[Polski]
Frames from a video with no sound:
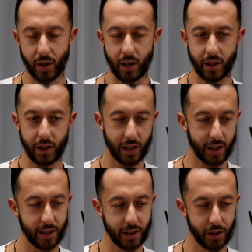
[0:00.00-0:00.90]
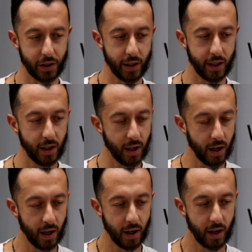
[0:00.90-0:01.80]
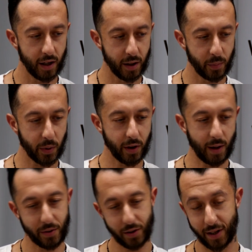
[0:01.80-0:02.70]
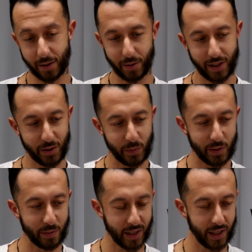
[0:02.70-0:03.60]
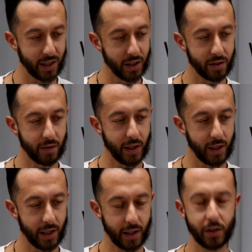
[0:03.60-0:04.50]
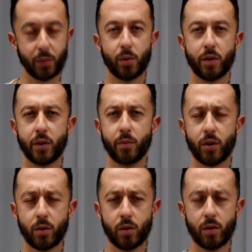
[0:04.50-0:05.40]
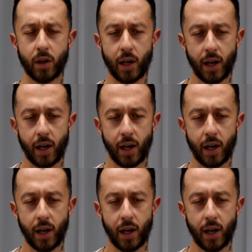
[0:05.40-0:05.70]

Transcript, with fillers: jakiś artystyczny e, program, to od razu jesteśmy tym zainteresowani i tak też było w tym roku.